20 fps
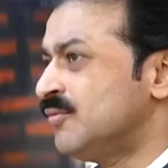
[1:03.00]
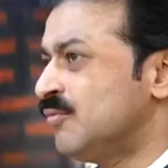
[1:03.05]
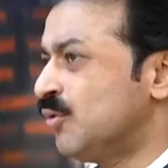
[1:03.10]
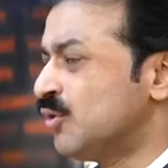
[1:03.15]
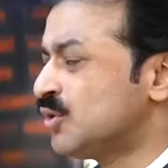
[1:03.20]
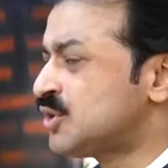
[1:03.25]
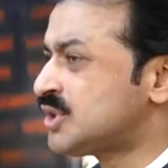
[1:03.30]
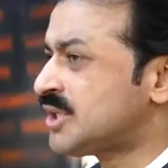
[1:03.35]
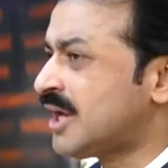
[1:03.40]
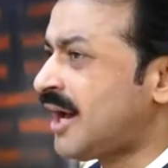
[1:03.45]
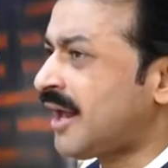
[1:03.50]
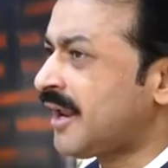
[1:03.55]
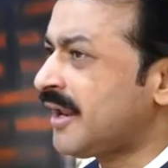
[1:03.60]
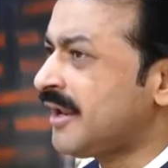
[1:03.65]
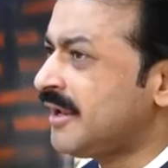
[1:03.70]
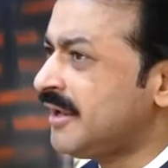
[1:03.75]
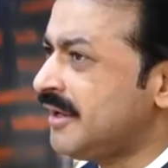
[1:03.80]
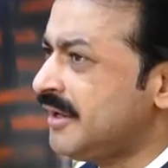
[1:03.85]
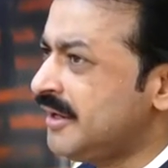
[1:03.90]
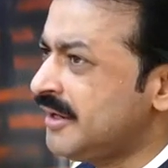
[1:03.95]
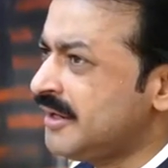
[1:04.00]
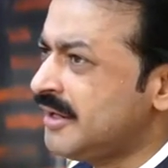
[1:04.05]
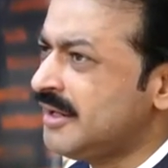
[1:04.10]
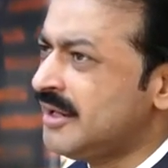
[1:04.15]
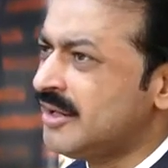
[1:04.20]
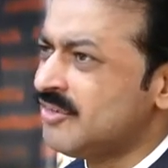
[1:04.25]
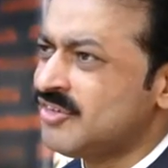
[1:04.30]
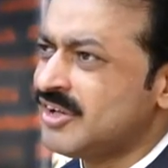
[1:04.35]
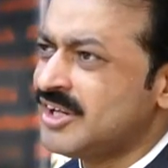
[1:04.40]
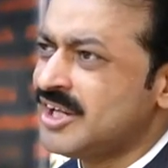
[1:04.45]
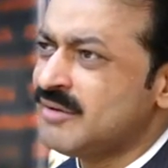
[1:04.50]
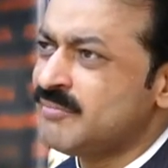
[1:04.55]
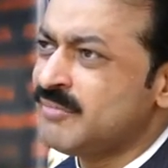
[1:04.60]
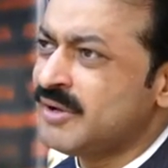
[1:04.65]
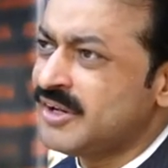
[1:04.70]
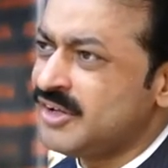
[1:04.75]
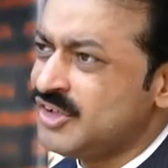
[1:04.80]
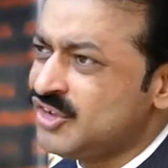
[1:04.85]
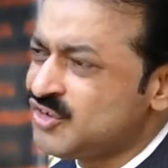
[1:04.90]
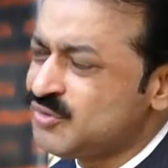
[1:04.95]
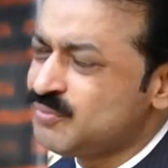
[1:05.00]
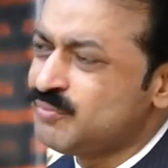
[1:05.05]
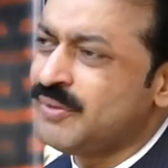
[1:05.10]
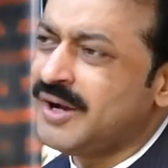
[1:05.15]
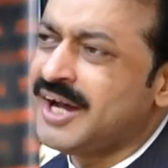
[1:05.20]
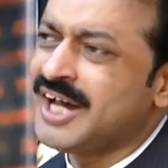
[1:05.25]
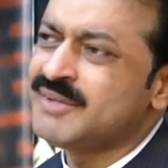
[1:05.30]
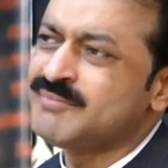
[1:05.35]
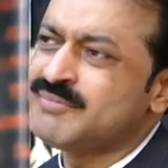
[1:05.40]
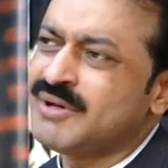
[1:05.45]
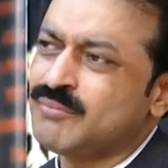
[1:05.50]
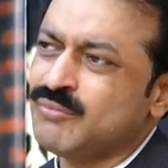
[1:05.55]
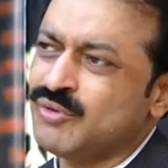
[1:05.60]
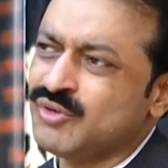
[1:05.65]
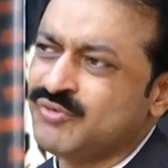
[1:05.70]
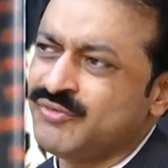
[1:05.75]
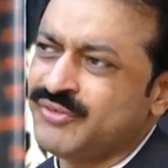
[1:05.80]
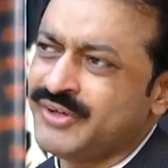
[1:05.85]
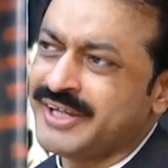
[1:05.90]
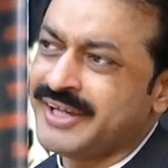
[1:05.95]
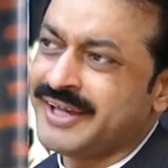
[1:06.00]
वो सारे एक ही नजरिए पर इस बात पर मुतफिक